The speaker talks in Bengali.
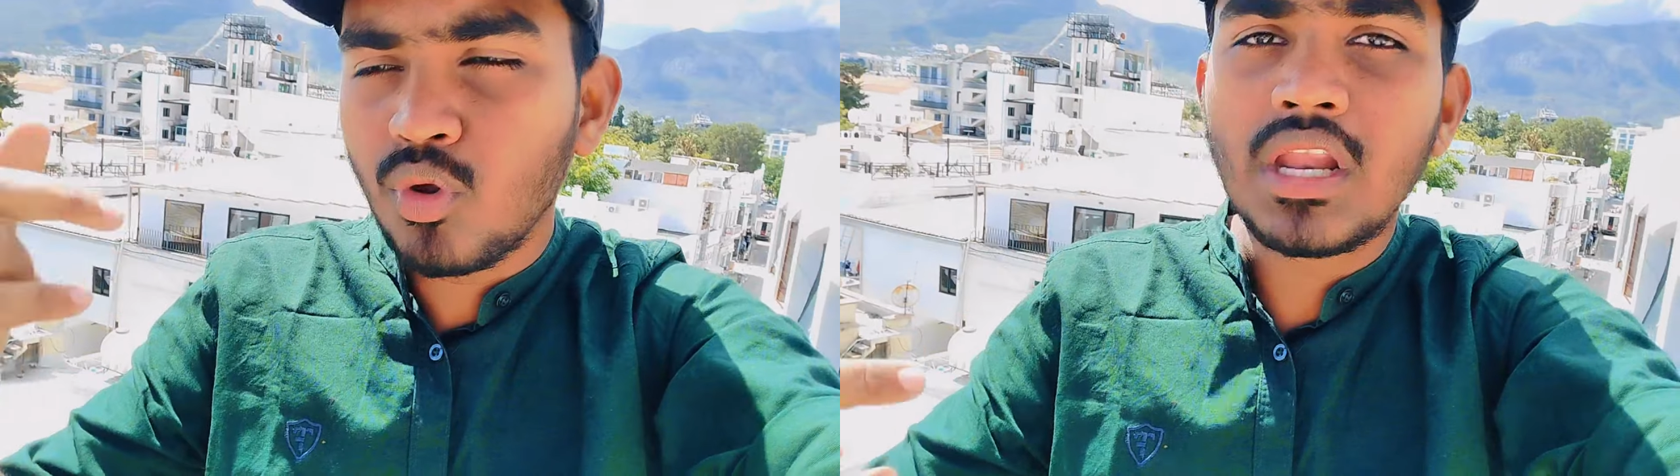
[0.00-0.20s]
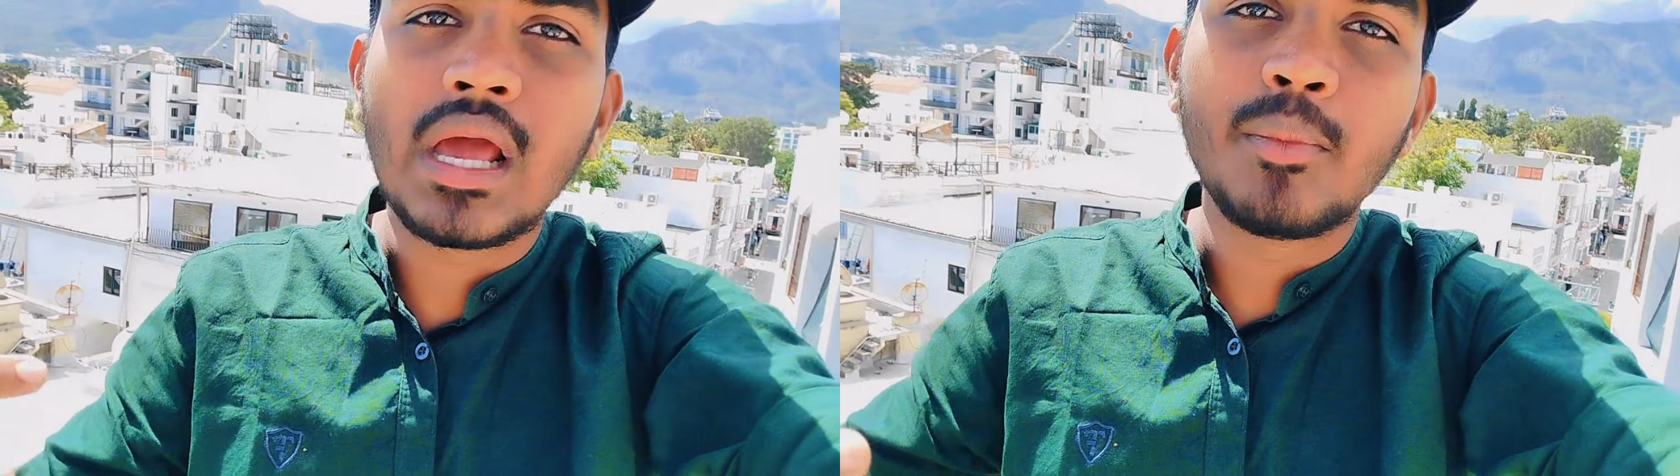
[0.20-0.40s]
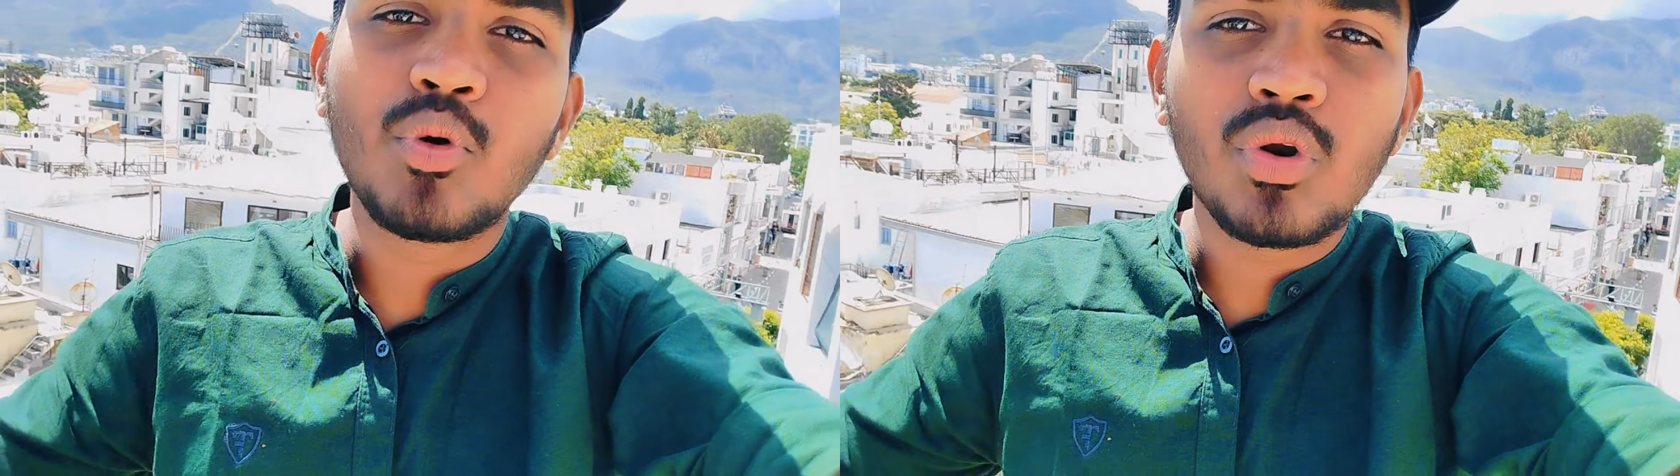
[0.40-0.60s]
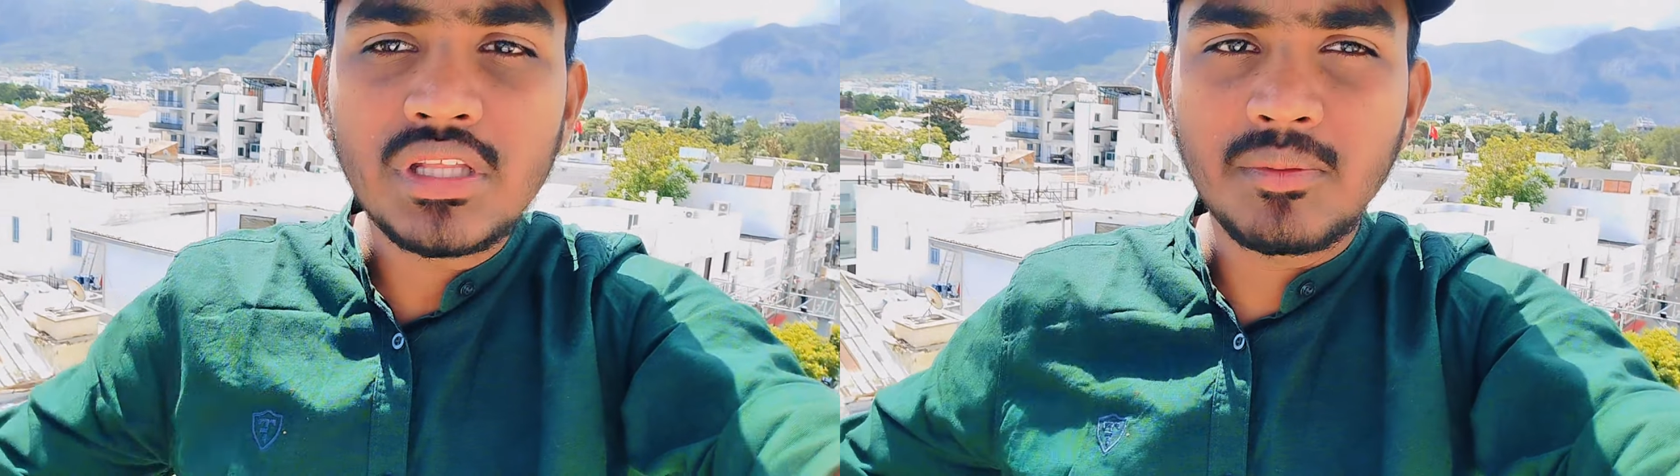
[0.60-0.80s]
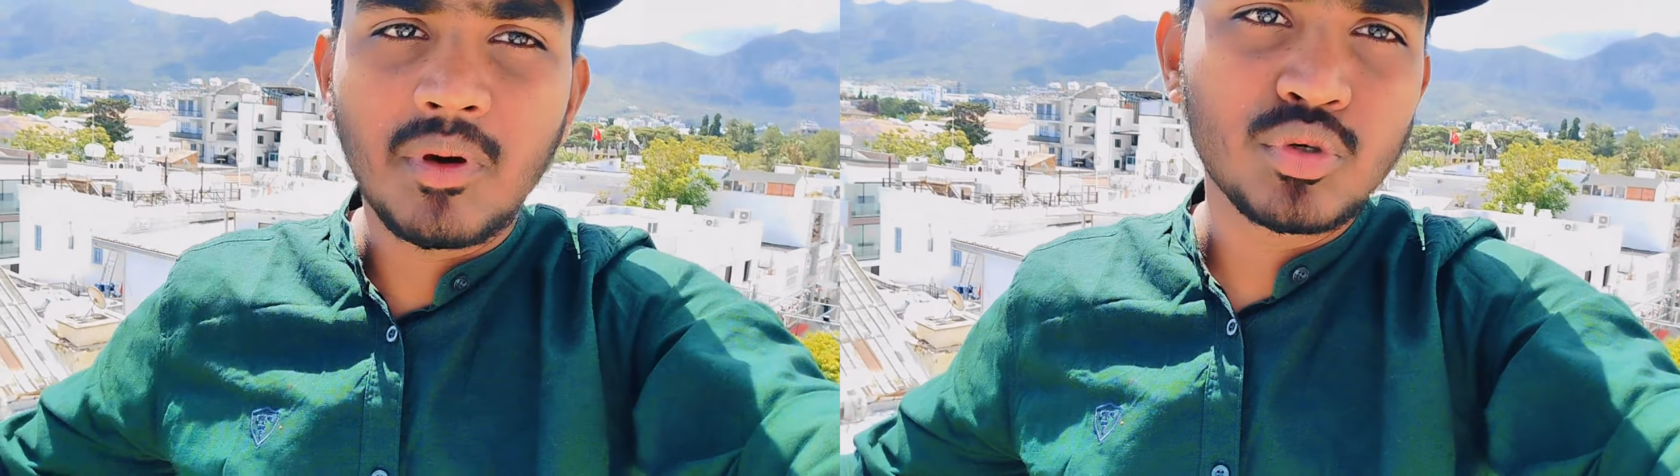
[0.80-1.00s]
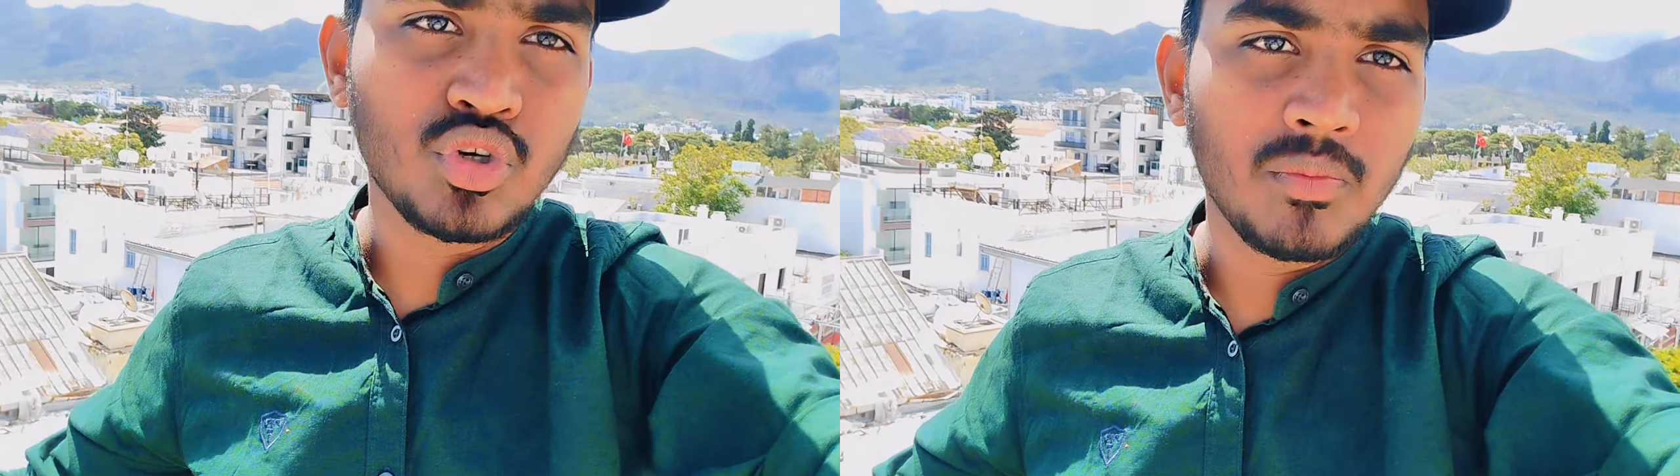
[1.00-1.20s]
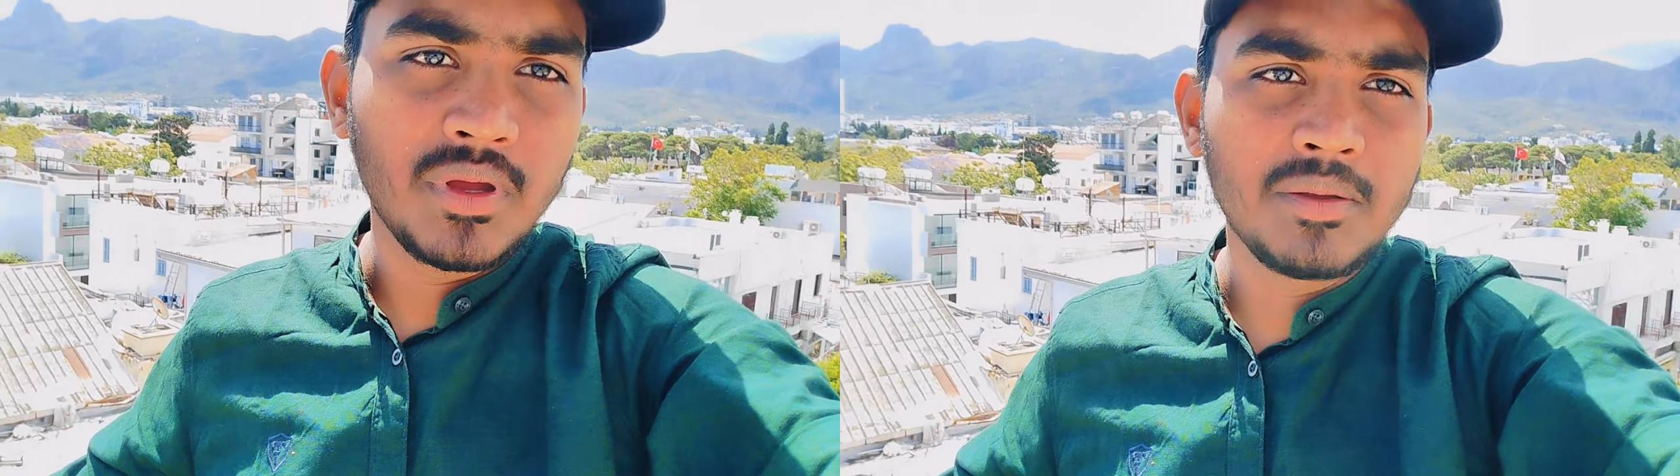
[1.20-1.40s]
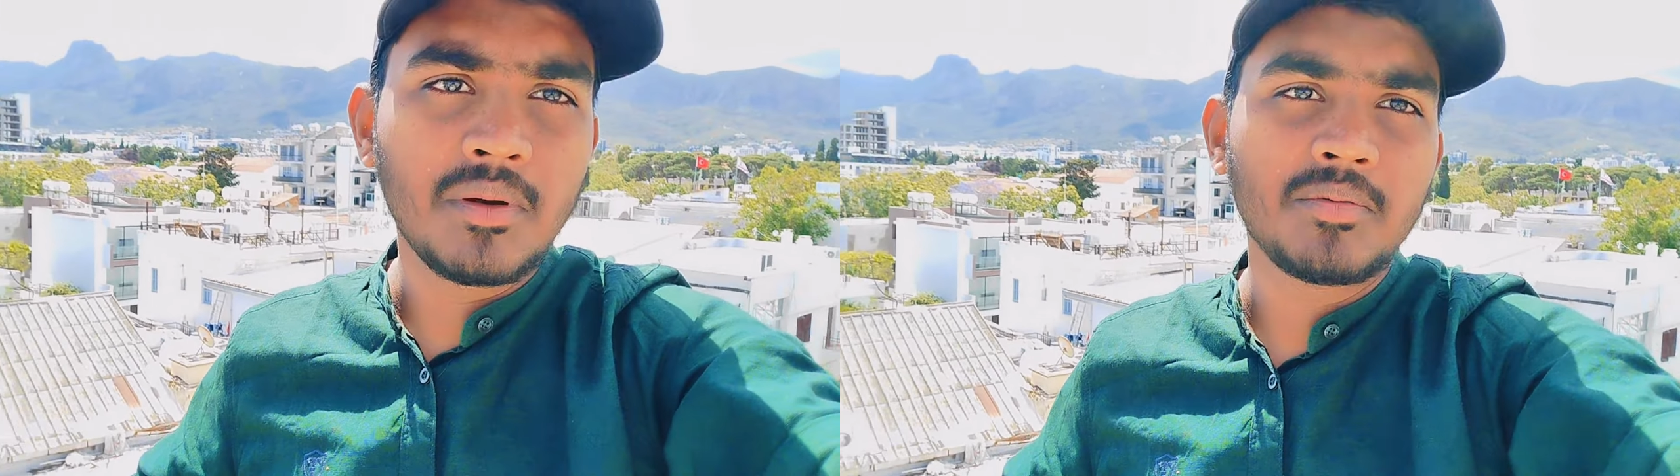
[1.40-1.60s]
আমি করে দিতে পারবো সব
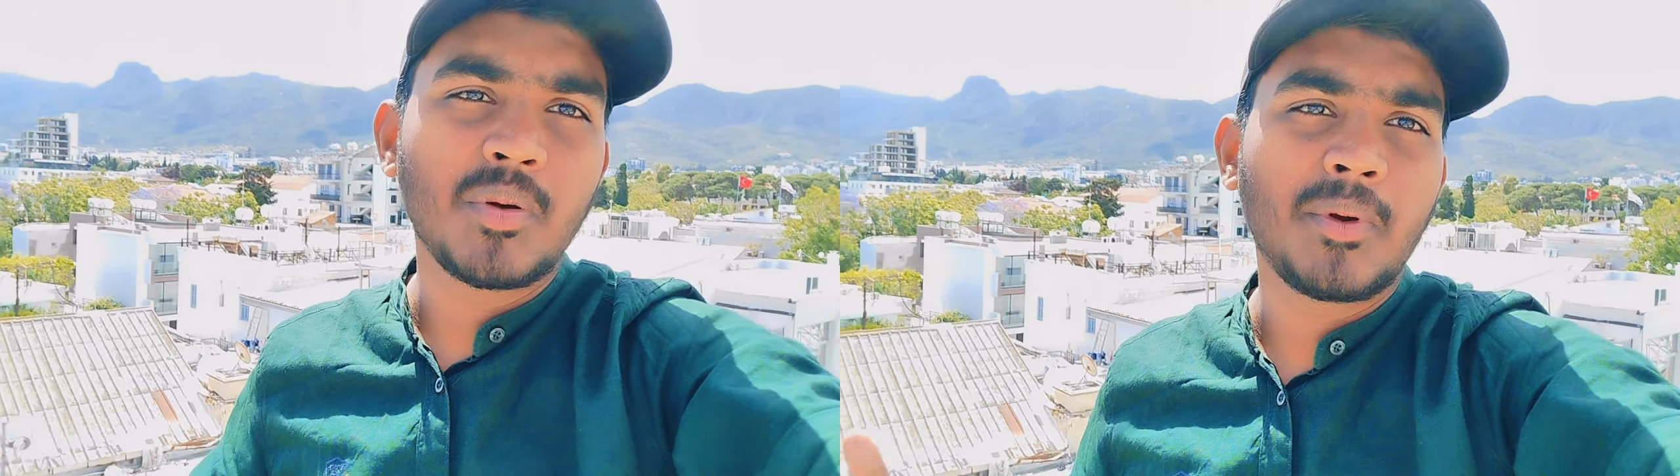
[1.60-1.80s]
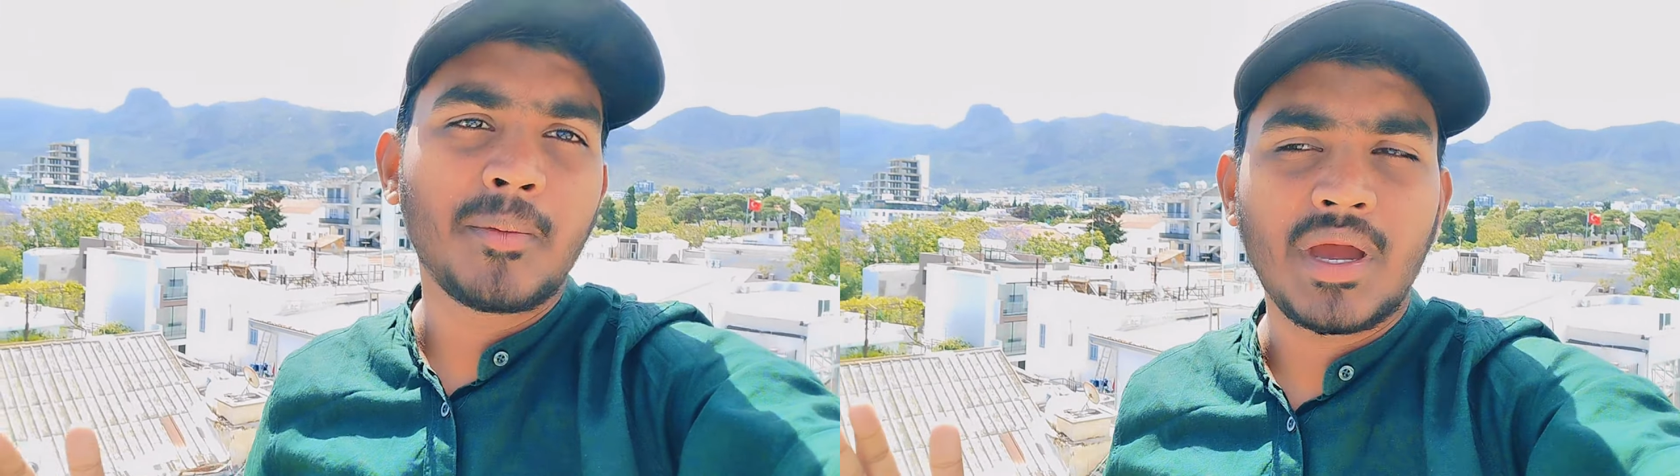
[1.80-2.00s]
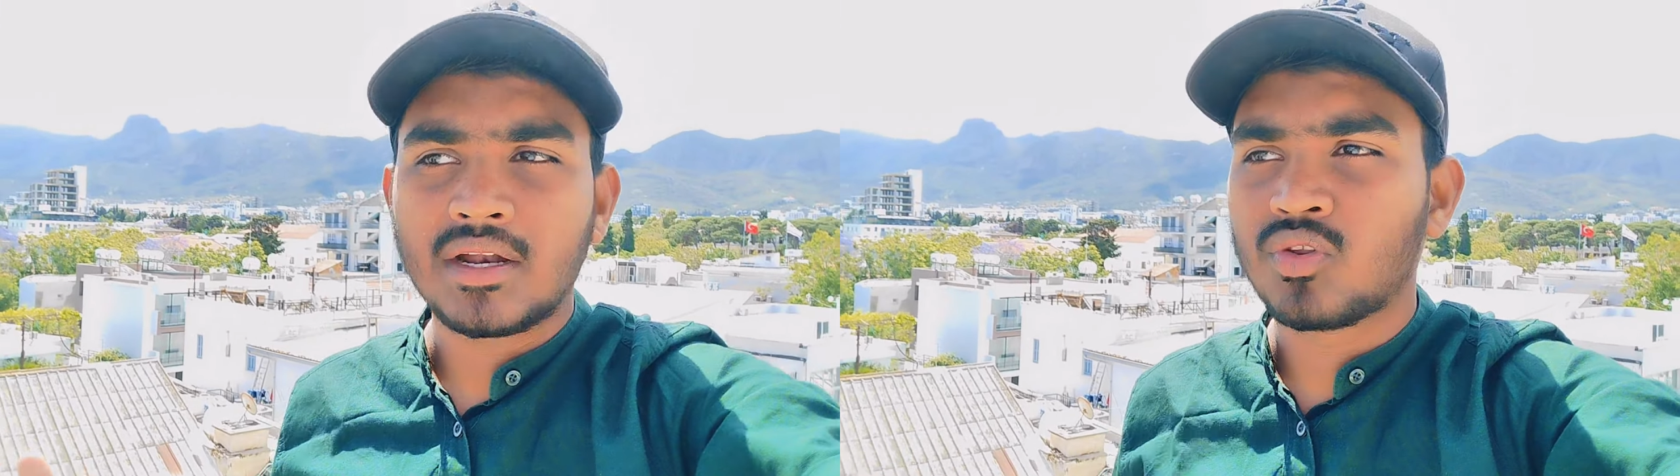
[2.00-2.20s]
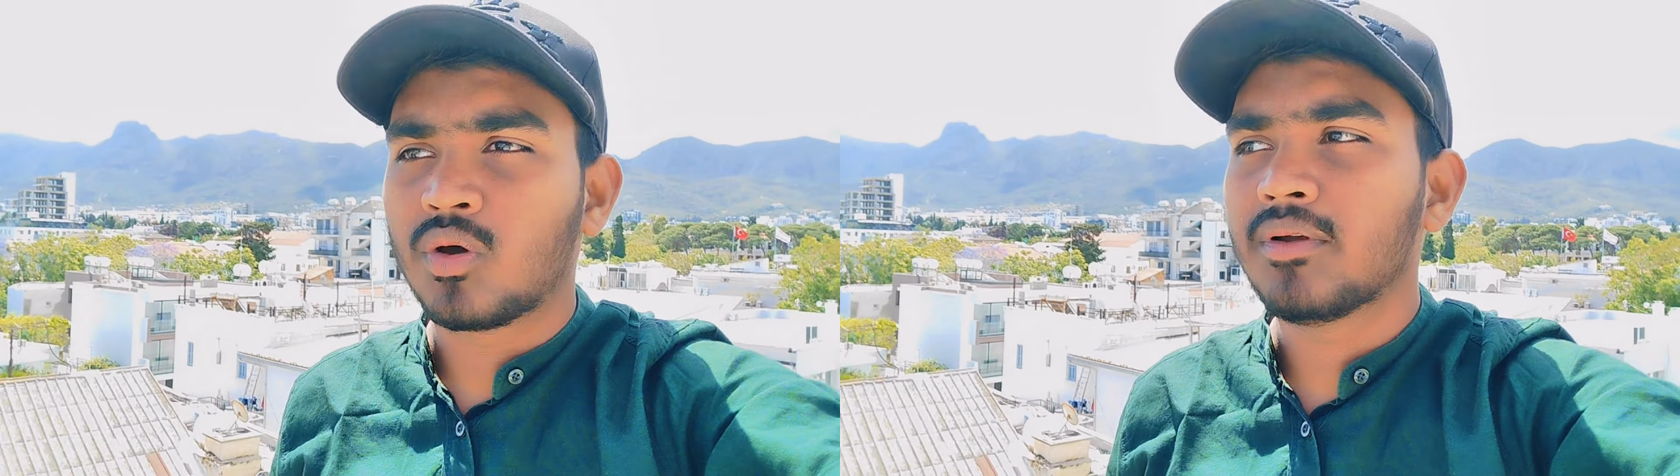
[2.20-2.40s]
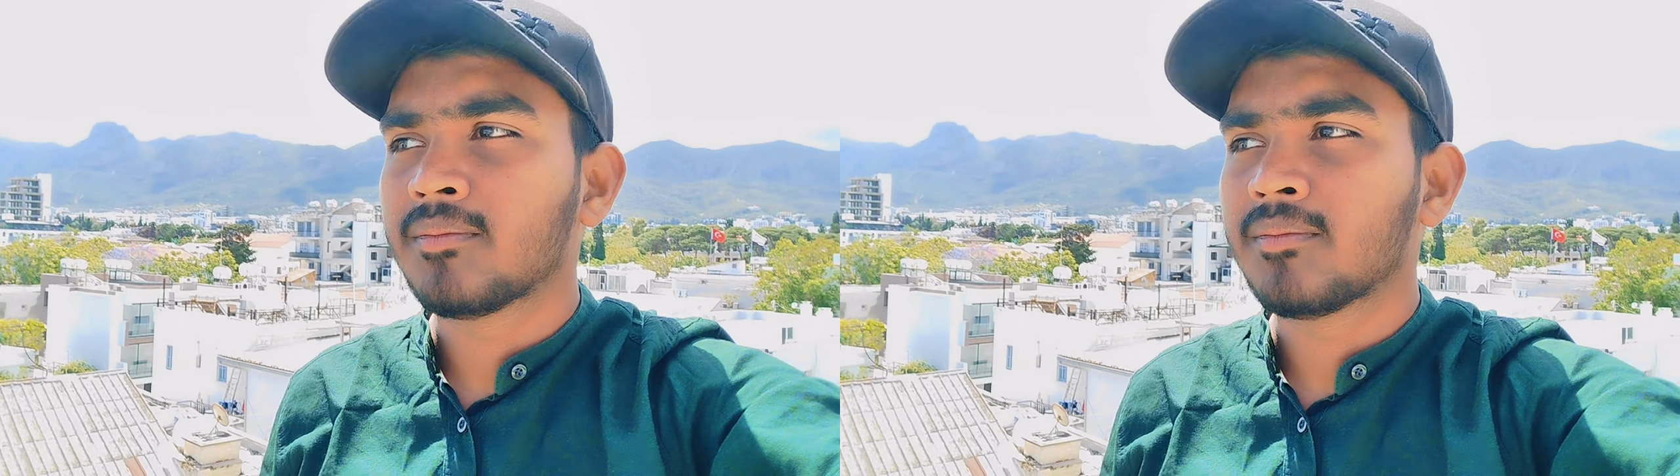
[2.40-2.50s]
এইভাবে কাটতে হবে